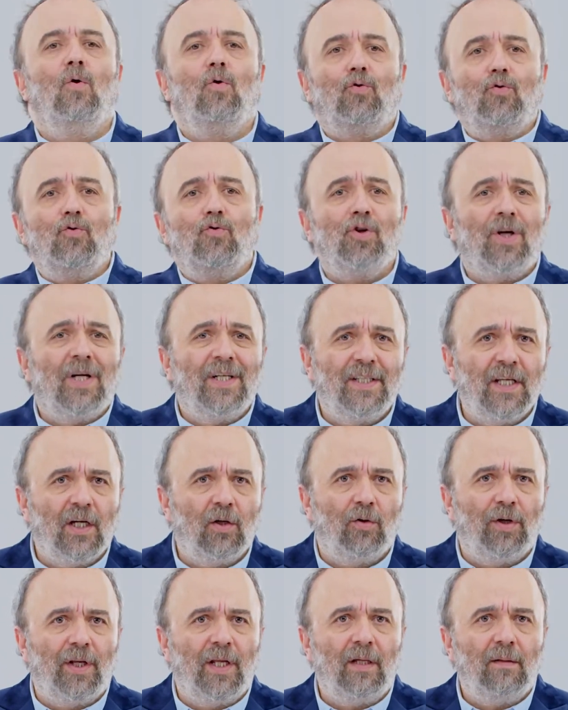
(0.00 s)
Üçüncü
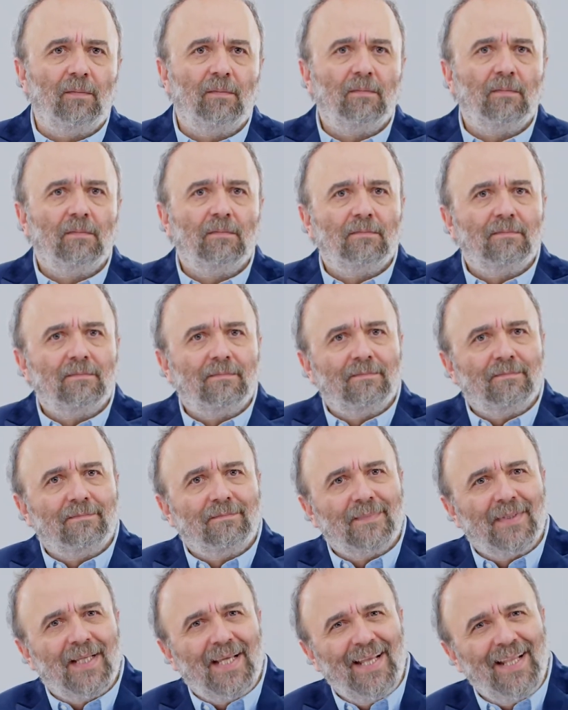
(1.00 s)
kategori
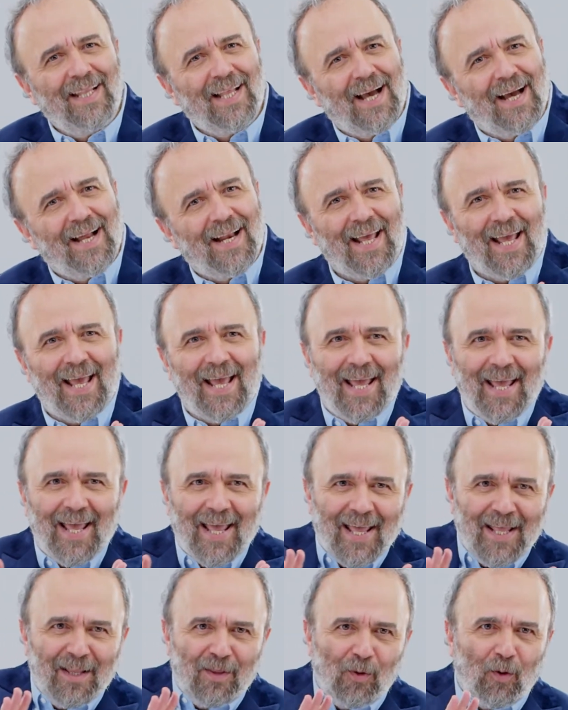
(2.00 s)
idare
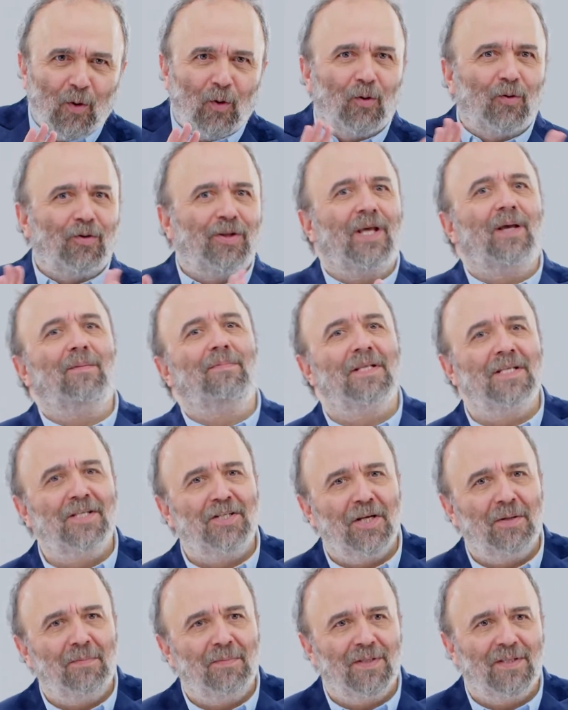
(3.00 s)
ediyor
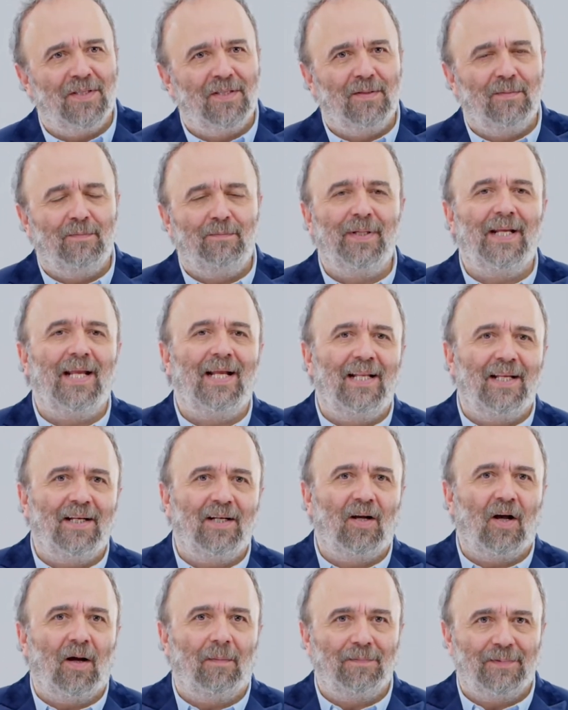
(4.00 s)
diyebileceğimiz
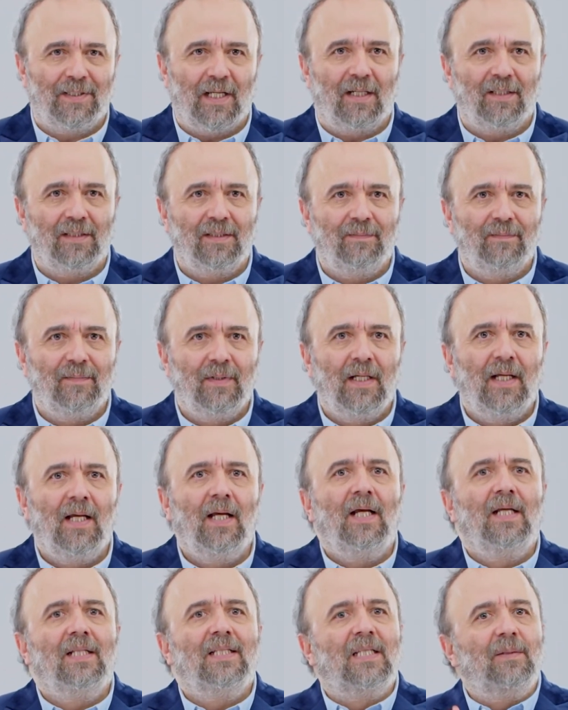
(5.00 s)
bireyleri kapsar.
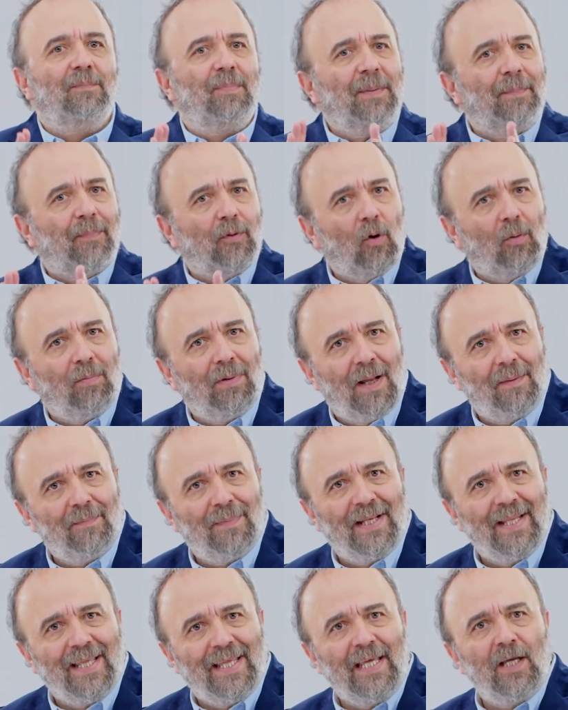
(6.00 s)
Tıbbi
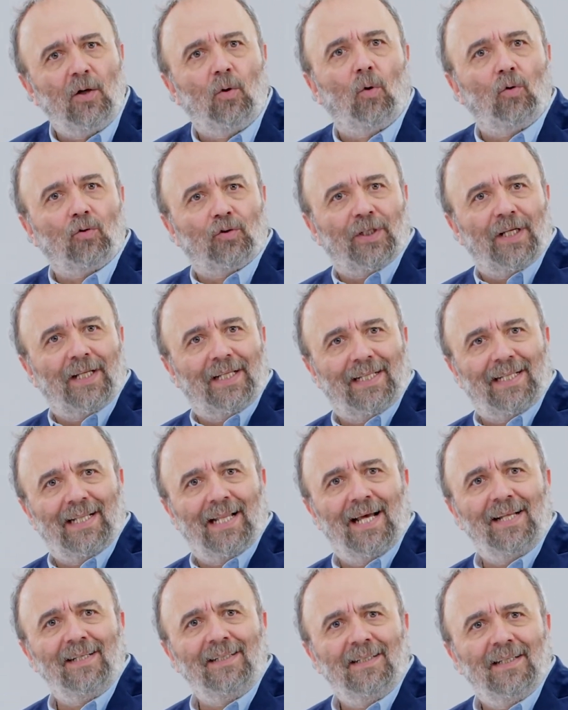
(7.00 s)
problemleri iyi kontrol
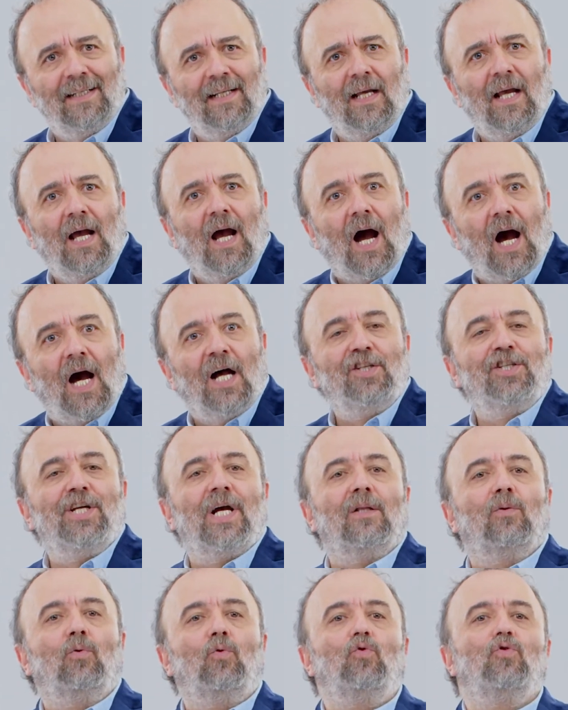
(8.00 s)
edilen
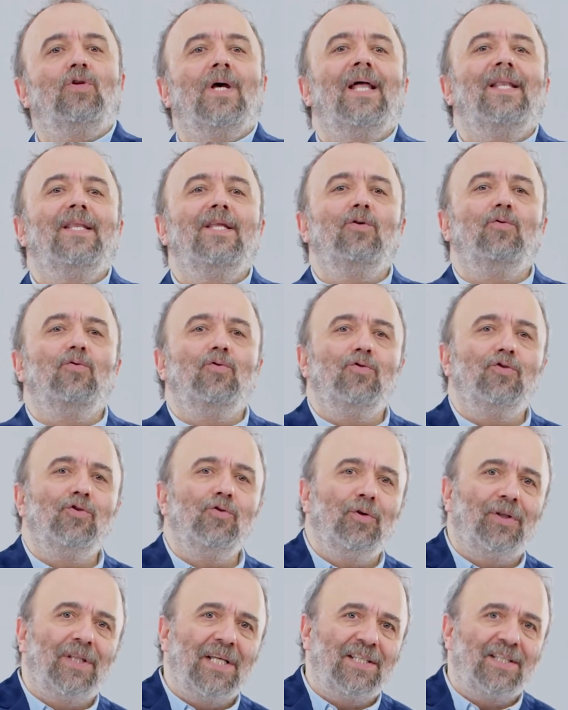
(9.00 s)
ancak düzenli
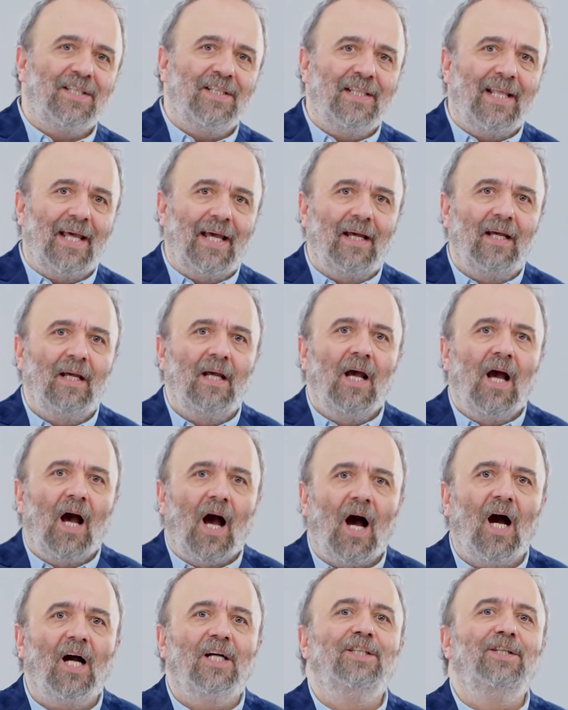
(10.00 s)
yürüyüşün ötesinde
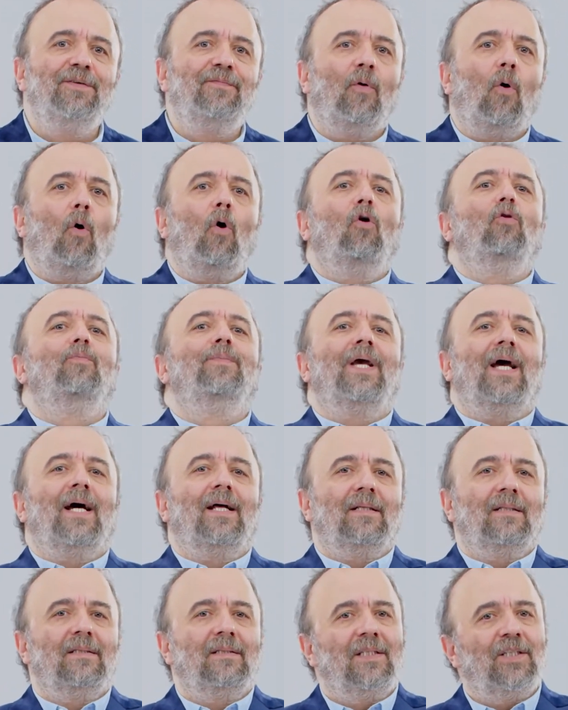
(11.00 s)
aktif
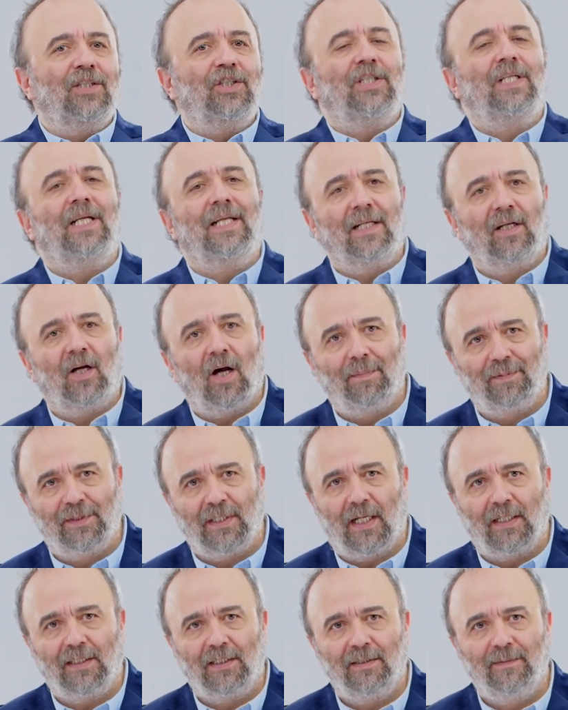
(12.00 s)
olmayan kişileri
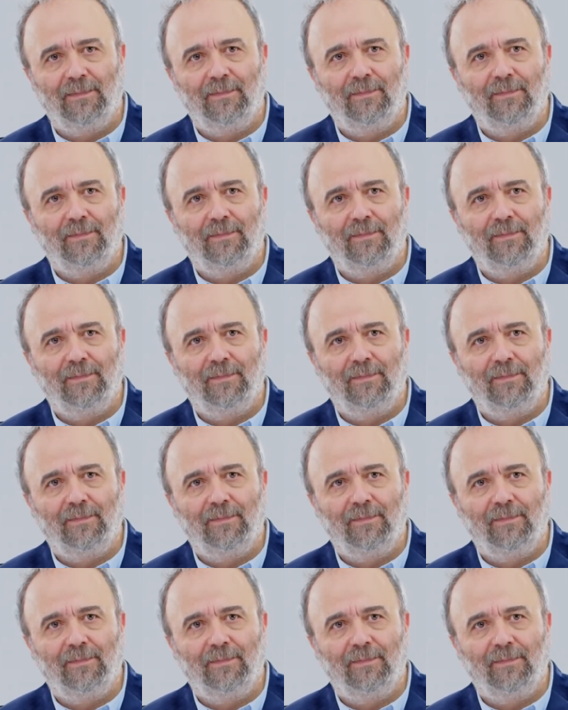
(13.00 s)
kapsar.